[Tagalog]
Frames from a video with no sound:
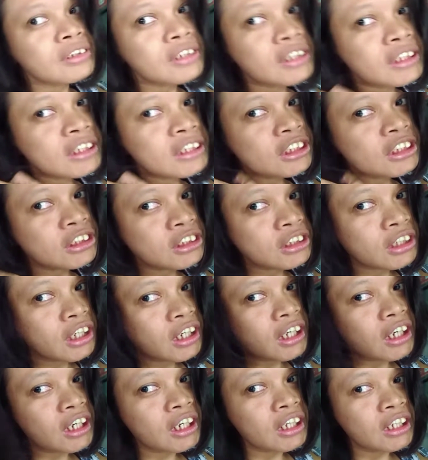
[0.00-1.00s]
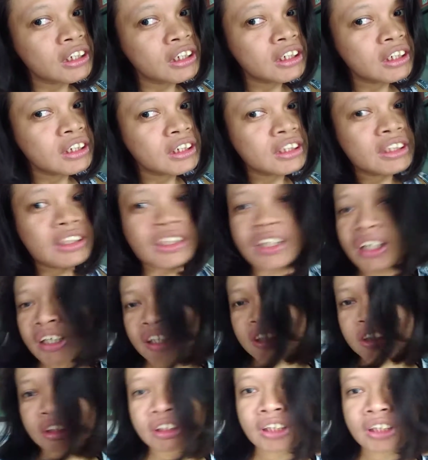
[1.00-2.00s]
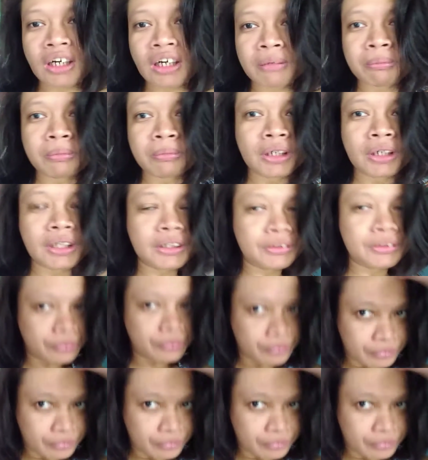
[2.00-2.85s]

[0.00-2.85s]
ano siya. Dira siya taman.